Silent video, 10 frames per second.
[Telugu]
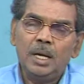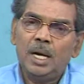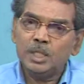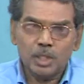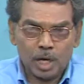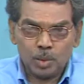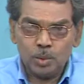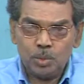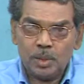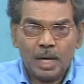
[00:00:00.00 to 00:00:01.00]
అది కాదు
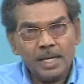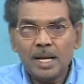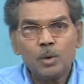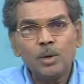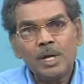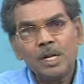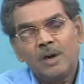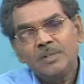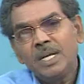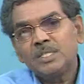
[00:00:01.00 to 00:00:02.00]
అని కొన్నాళ్ళు ఆ
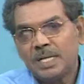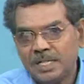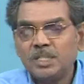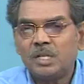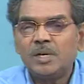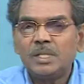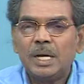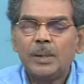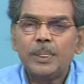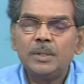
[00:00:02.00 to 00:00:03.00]
విధంగా సాగిన తర్వాత
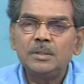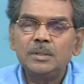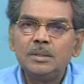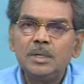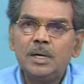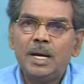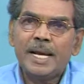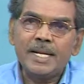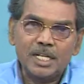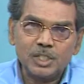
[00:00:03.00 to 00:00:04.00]

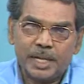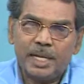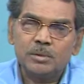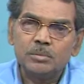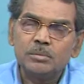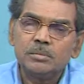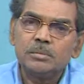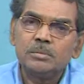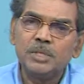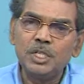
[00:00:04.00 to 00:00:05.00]
అయినా సరే
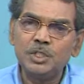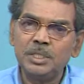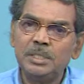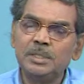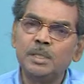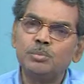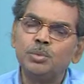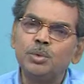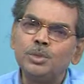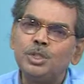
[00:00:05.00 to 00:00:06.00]
మనిషి తన
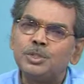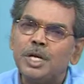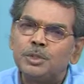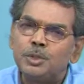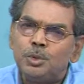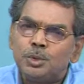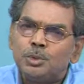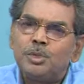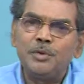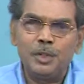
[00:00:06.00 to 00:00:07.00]
పూర్తి
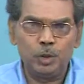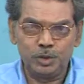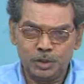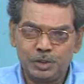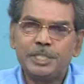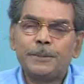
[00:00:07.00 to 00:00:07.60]
శక్తియుక్తుల్ని వినియోగించి